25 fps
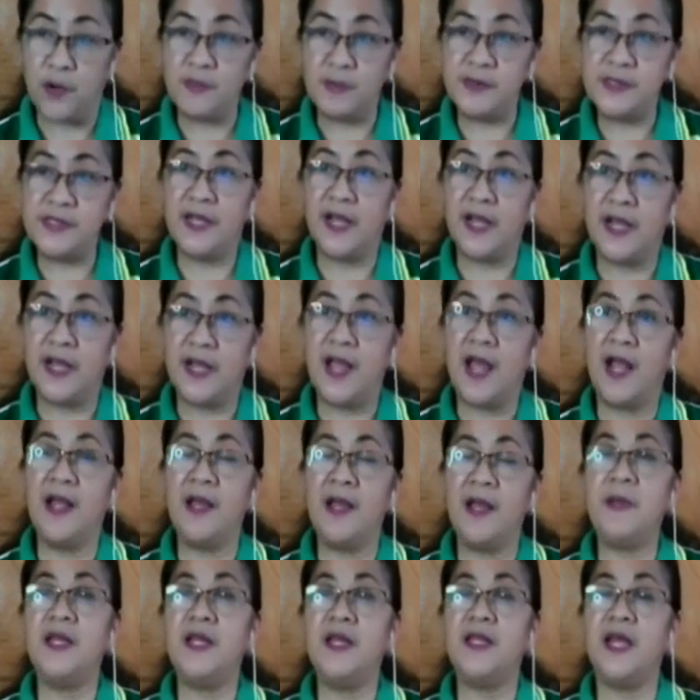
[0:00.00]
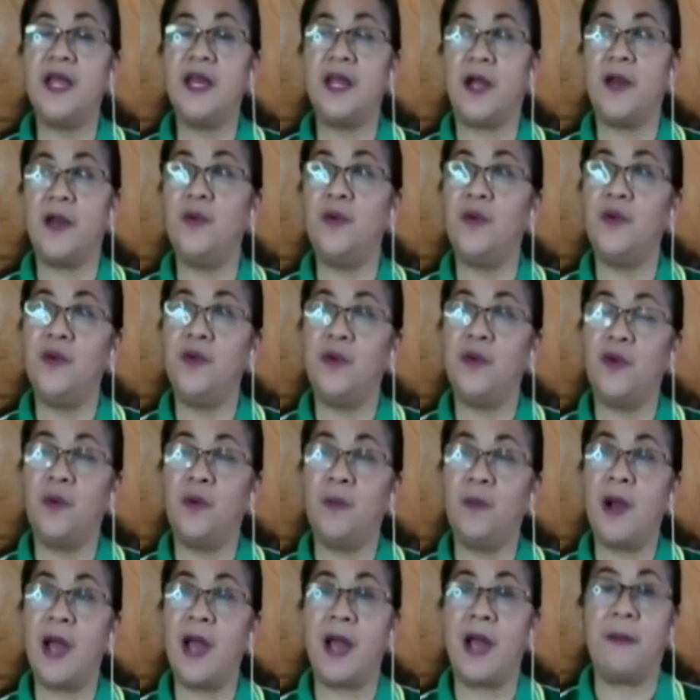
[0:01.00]
na gagamitin, ano yung mga
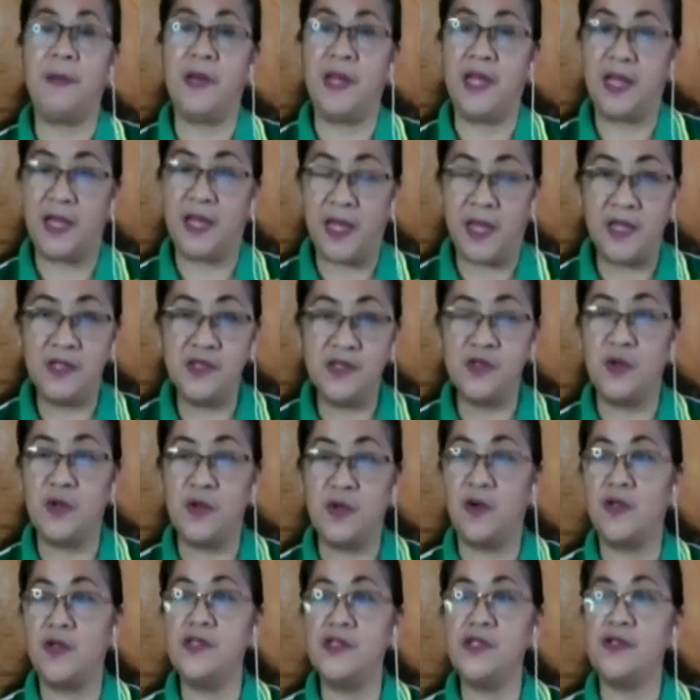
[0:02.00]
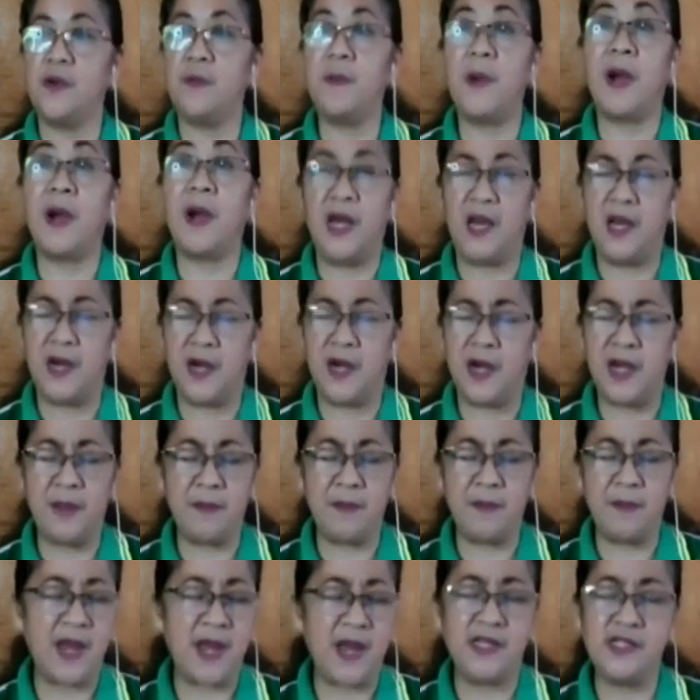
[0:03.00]
applications, no, mga learning
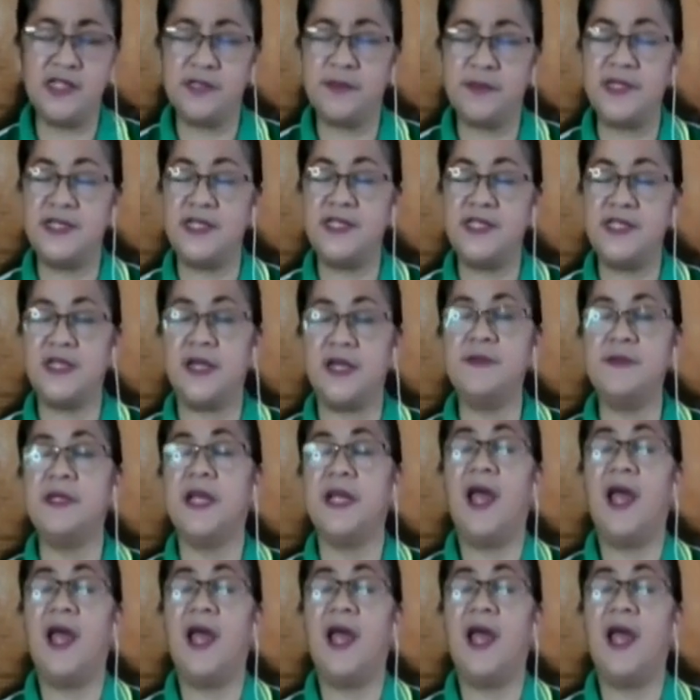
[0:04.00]
management systems,